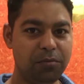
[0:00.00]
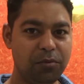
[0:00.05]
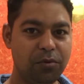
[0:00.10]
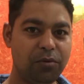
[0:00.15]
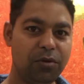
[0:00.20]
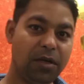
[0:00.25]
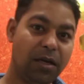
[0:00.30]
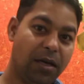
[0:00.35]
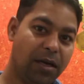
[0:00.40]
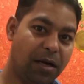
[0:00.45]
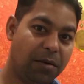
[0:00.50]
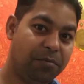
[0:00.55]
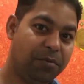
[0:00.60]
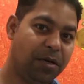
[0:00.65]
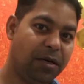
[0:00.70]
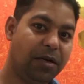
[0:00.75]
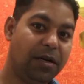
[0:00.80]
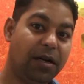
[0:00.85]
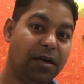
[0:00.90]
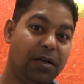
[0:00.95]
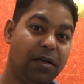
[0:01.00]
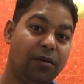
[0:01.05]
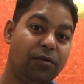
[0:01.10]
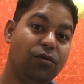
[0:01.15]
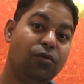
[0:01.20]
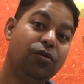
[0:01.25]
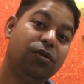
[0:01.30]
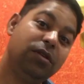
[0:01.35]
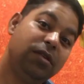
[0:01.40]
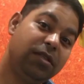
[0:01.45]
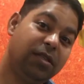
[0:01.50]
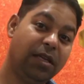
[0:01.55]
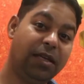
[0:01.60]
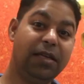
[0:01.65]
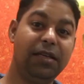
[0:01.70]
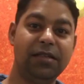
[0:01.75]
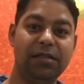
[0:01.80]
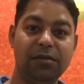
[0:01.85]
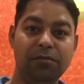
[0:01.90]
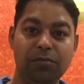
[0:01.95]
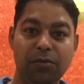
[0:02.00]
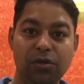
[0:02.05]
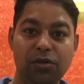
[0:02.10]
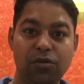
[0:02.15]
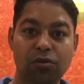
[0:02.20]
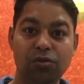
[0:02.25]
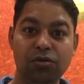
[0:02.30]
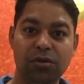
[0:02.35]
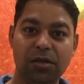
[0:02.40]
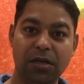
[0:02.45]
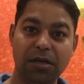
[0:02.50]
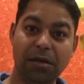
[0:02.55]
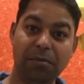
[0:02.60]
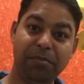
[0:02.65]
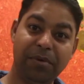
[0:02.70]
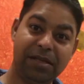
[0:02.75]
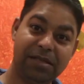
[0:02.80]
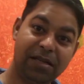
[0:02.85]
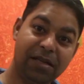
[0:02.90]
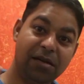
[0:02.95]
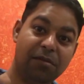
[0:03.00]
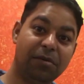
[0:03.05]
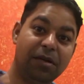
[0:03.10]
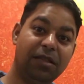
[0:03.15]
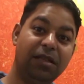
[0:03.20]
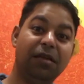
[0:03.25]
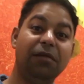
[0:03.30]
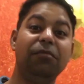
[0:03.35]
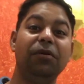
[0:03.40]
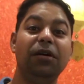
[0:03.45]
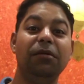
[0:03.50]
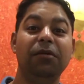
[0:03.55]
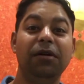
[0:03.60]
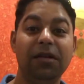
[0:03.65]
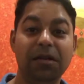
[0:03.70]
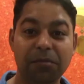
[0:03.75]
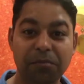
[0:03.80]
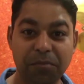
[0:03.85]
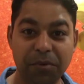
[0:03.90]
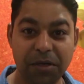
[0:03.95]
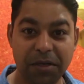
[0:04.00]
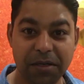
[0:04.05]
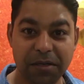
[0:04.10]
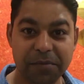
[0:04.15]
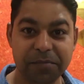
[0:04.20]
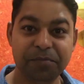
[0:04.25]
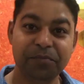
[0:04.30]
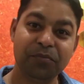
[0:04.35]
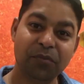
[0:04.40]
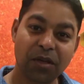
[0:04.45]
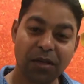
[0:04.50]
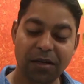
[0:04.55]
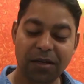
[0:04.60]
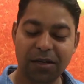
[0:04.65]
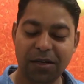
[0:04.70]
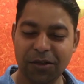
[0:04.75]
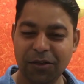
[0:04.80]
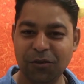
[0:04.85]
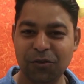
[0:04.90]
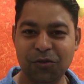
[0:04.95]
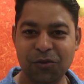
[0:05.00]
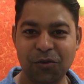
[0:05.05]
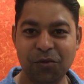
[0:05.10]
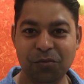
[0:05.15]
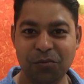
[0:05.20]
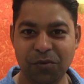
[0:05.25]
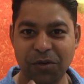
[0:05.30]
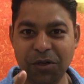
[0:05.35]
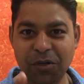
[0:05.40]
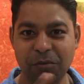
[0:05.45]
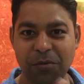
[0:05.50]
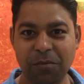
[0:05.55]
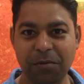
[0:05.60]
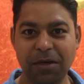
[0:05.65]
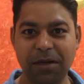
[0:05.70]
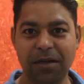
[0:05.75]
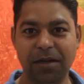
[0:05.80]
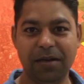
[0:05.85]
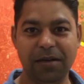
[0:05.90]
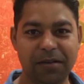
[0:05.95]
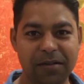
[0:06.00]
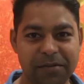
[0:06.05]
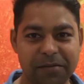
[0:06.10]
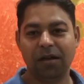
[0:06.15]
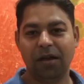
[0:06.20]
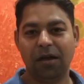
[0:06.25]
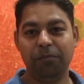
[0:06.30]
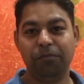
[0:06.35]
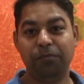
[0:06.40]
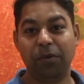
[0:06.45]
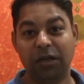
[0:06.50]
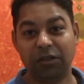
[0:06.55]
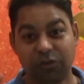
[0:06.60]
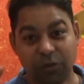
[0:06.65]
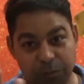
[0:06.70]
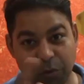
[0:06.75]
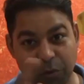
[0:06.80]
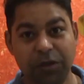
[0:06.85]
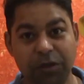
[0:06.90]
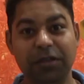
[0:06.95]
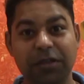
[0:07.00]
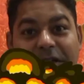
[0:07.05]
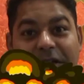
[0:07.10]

आपको कि आपके डाटा को किस तरीके से मिस यूज़ करके पैसा कमाते हैं बड़ी बड़ी कंपनियाँ ठीक है दोस्तों वीडियो में बने रहना अब पांचवें पॉइंट